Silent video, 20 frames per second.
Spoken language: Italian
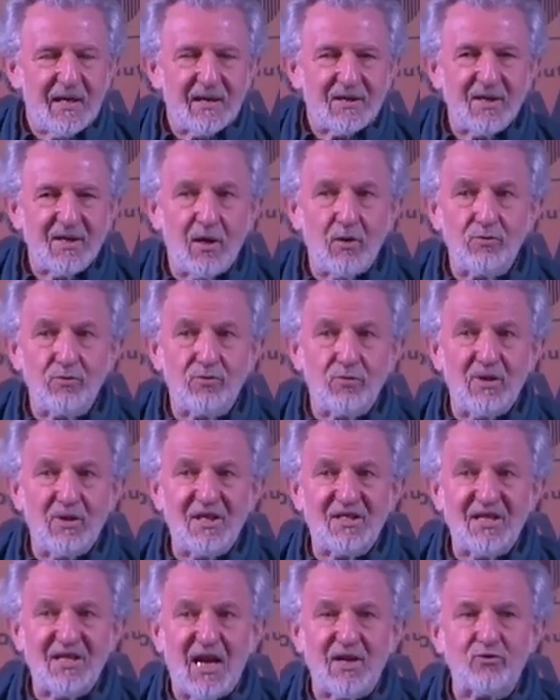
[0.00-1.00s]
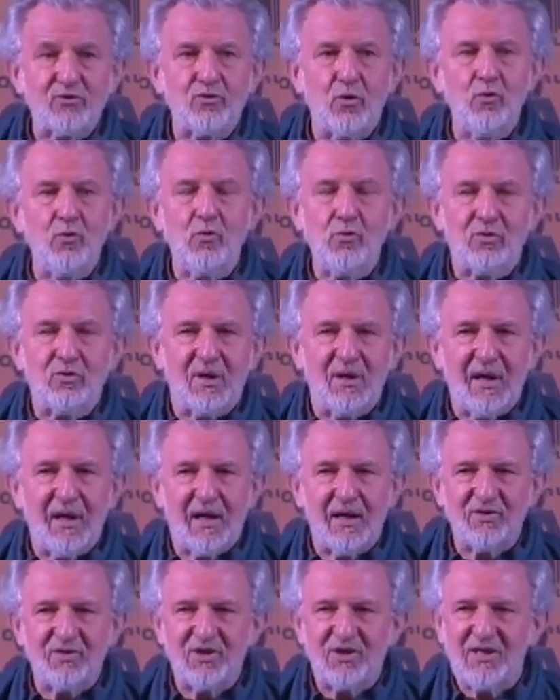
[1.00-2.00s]
siano giudizi assoluti e
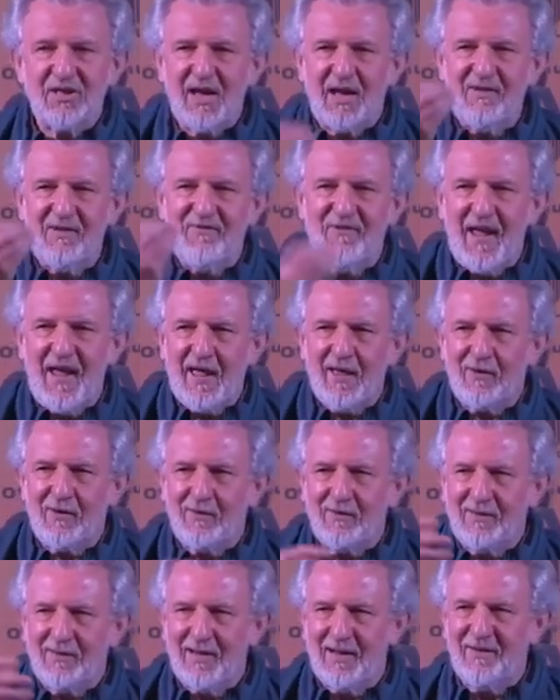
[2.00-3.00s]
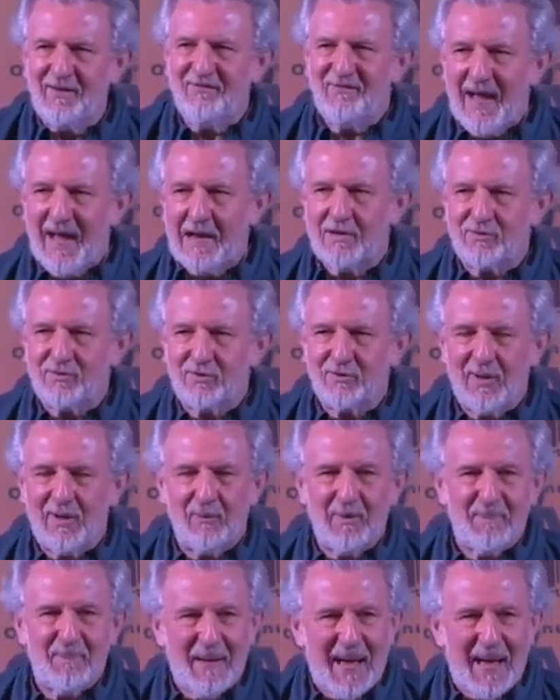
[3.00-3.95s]
che ci sia il vero e il falso da una